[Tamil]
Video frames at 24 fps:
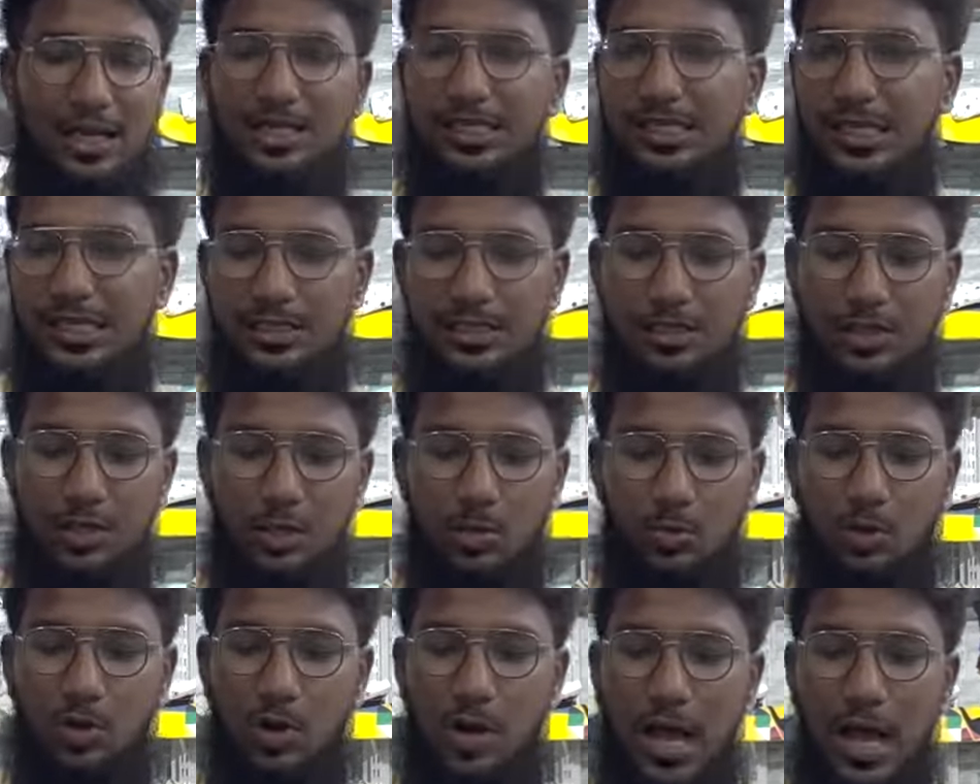ஷர்ட்ஸ்
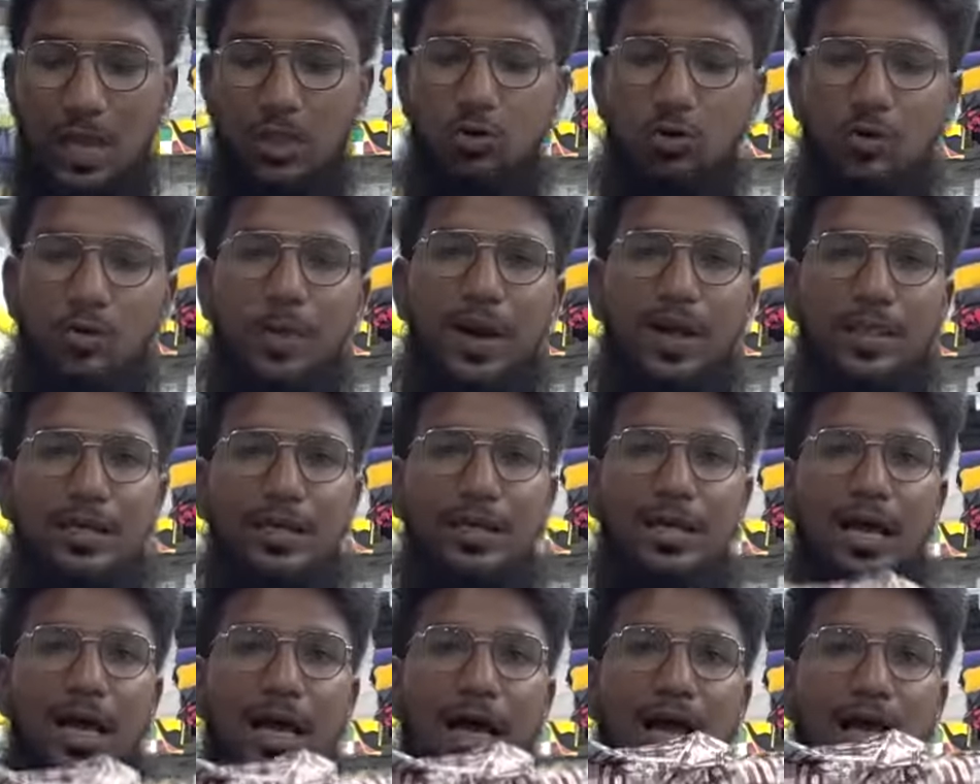இருக்குது ப்ரோ அதுவும்
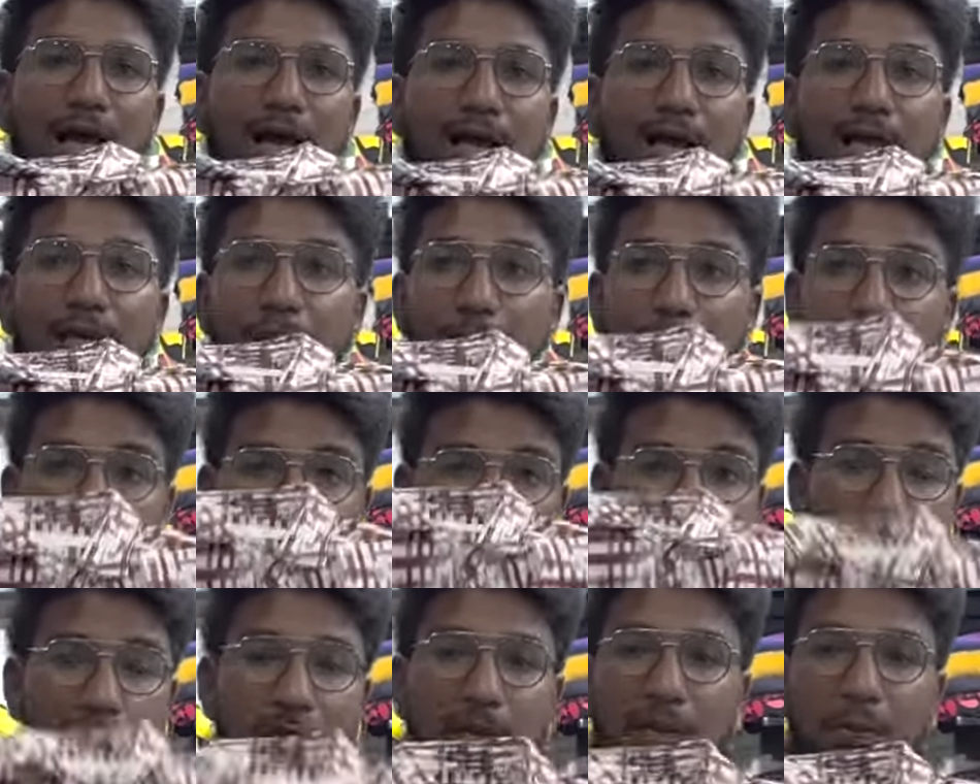பாத்தீங்கன்னா
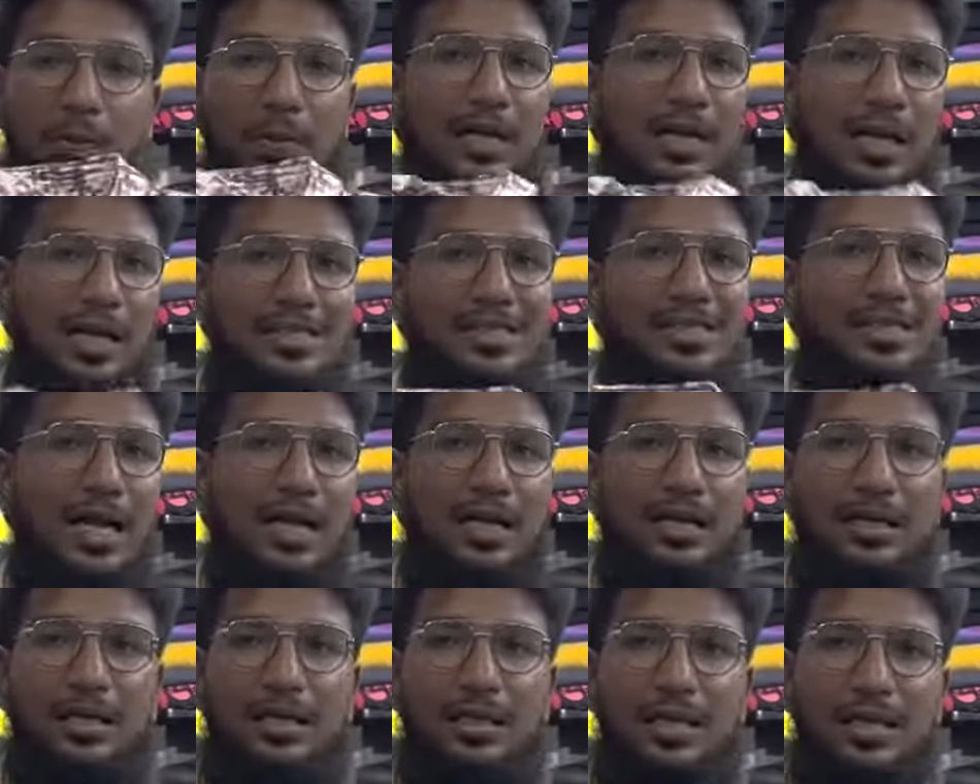இப்போ லிமிடெட்
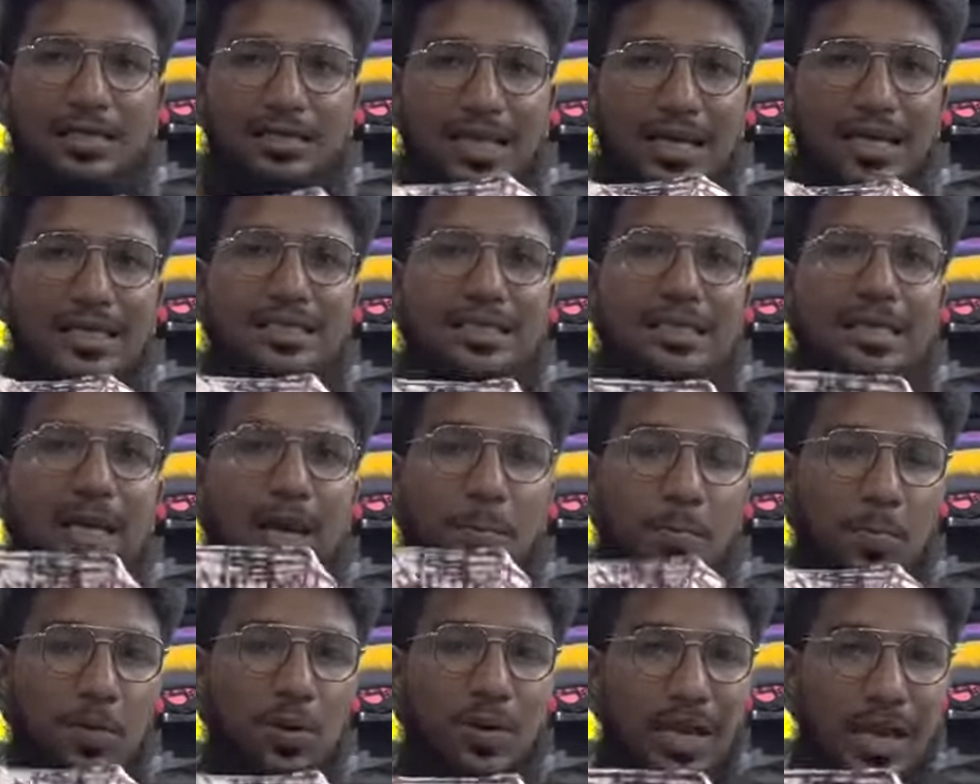ஸ்டாக் இருக்குது சைஸ்
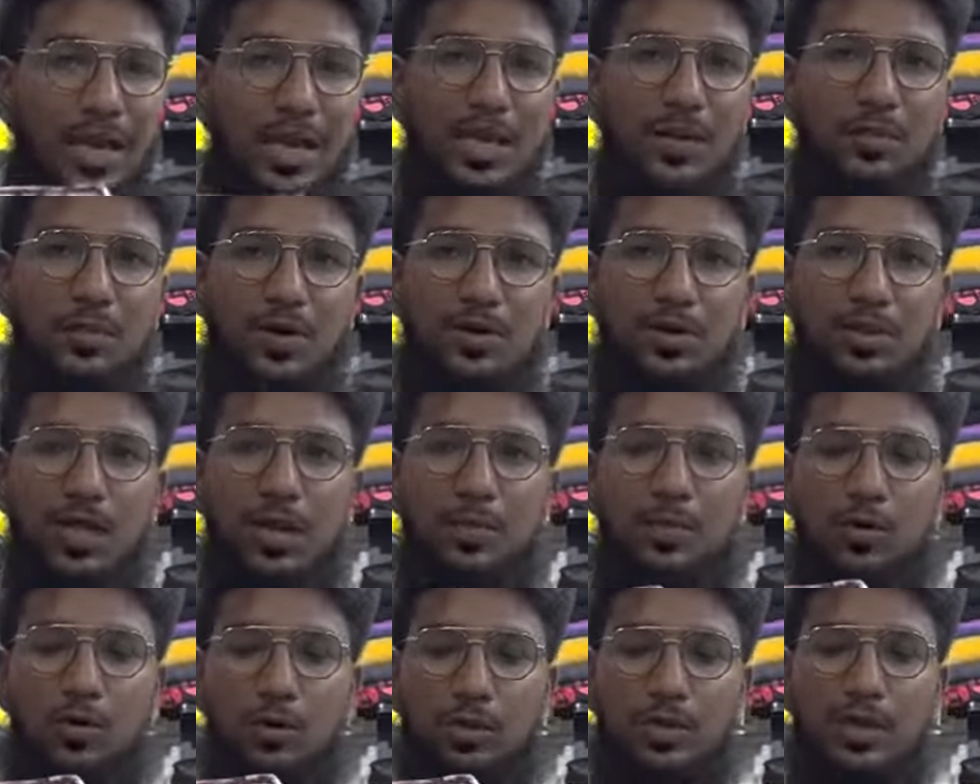எம்மு எல்லு மட்டும்
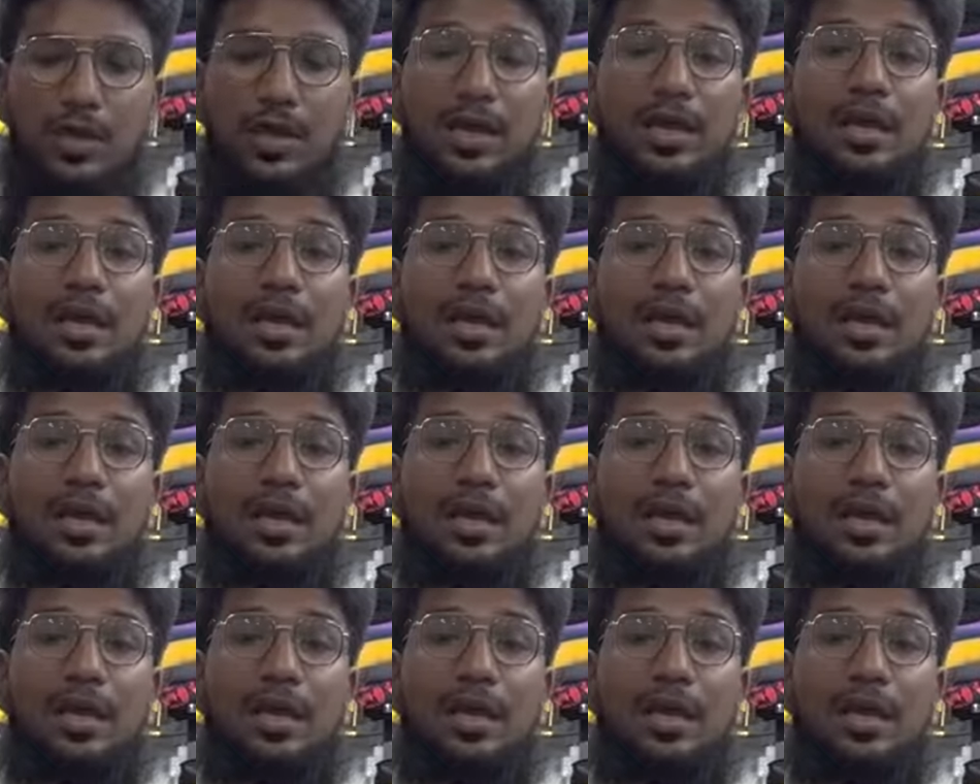தான் ப்ரோ இருக்குது